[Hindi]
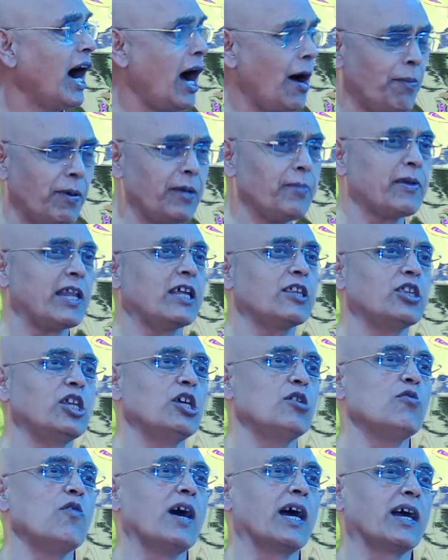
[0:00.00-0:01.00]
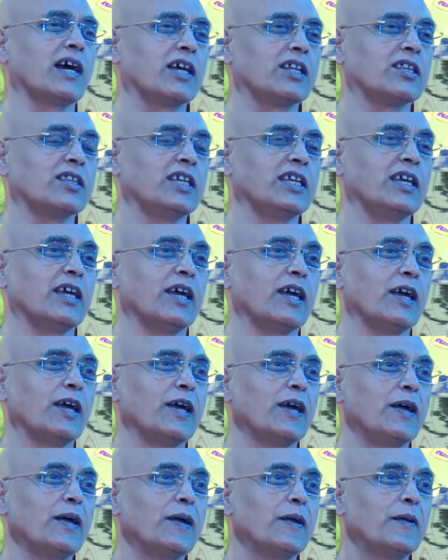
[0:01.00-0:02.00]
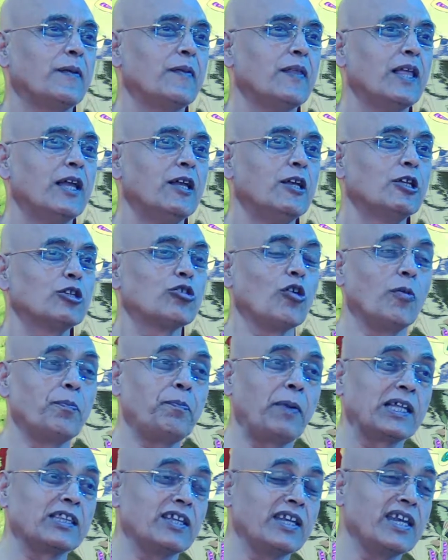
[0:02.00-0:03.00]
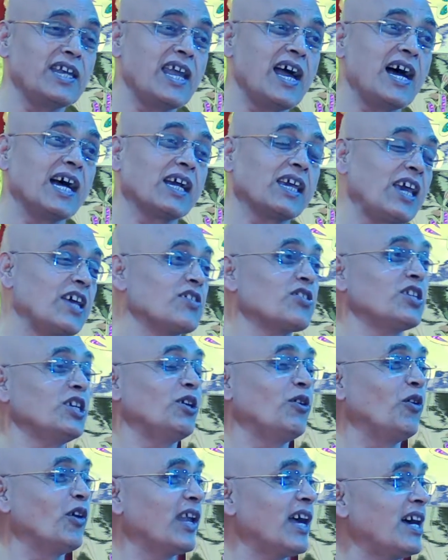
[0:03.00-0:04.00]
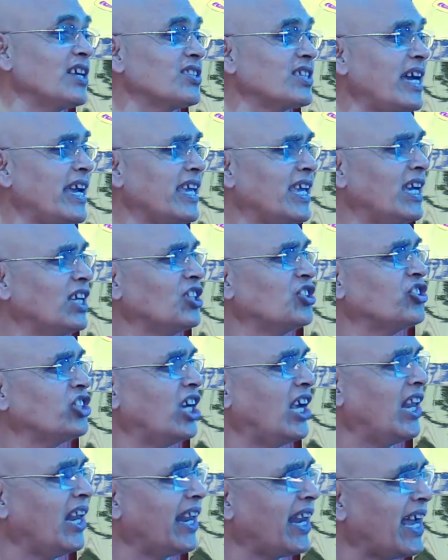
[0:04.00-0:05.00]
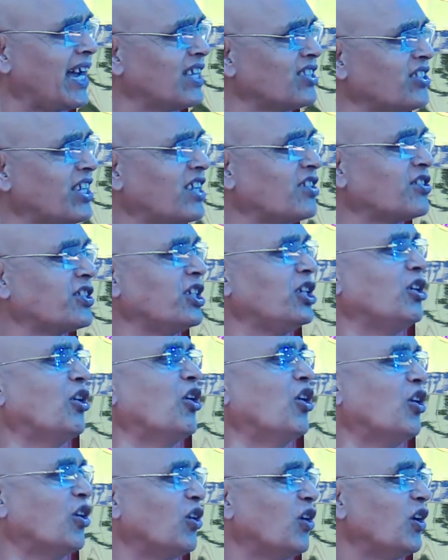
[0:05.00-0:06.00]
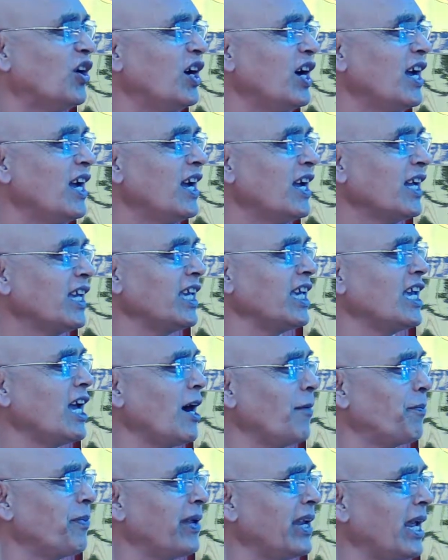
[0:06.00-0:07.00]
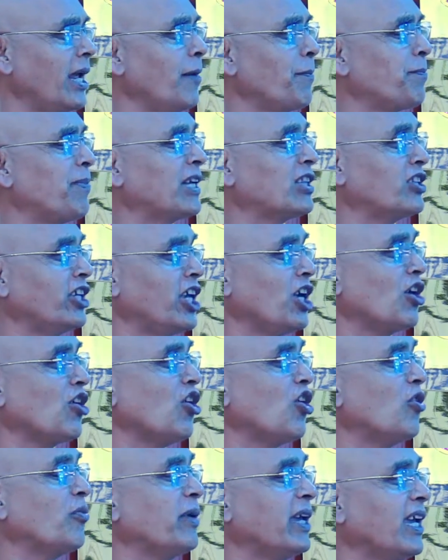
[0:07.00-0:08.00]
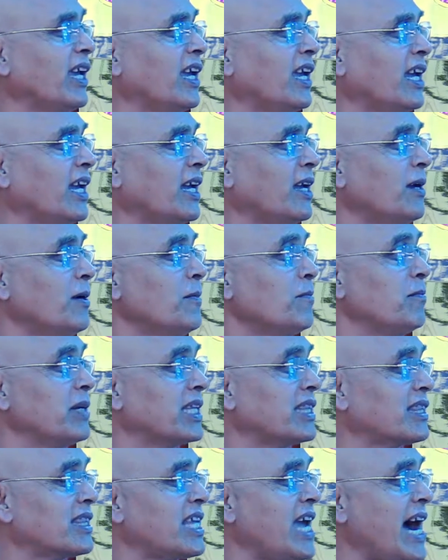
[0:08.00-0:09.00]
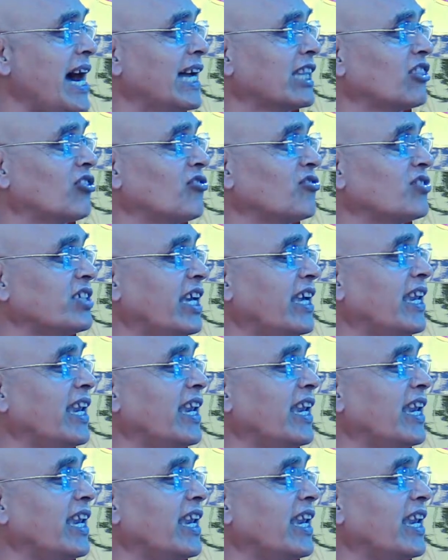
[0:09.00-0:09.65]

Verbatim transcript: अभिवृद्धि हुआ करती है तो पत्नियां कैसी होना चाहिए चेलना जैसी हो कि अपने पति को भी मिथ्यात्व से